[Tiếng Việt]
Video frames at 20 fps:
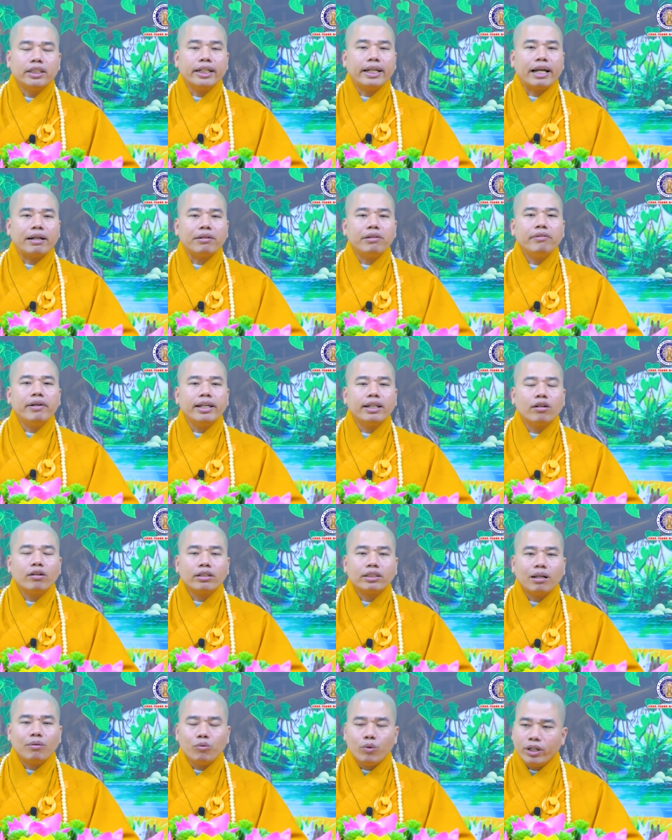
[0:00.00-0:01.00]
chỉ cần quý vị
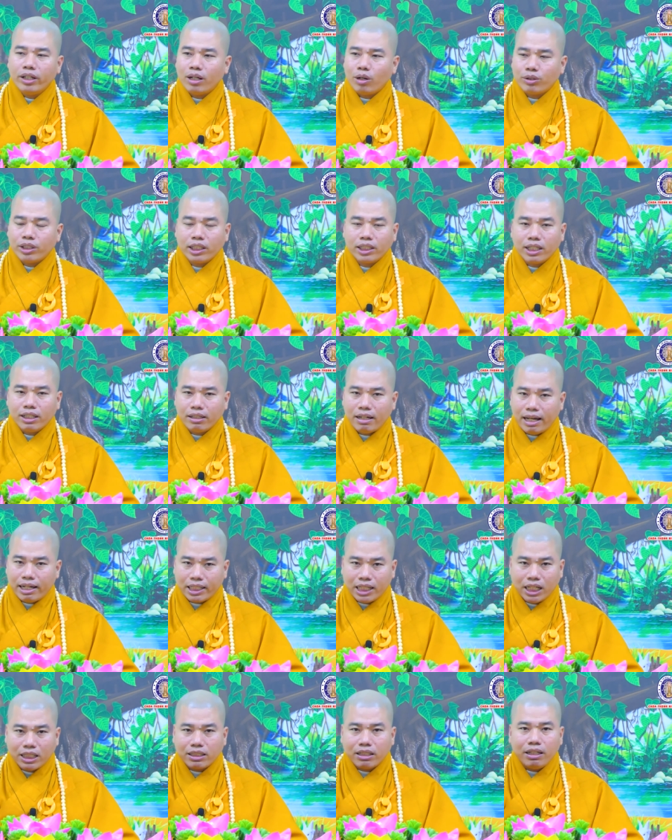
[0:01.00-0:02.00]
có cái tâm nguyện cầu sanh cực
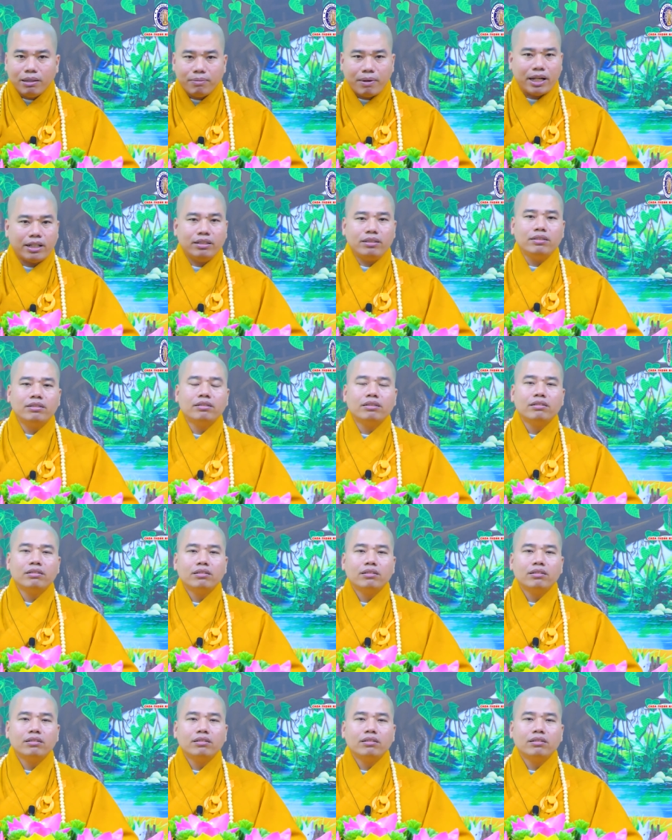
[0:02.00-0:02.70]
lạc cực kỳ mạnh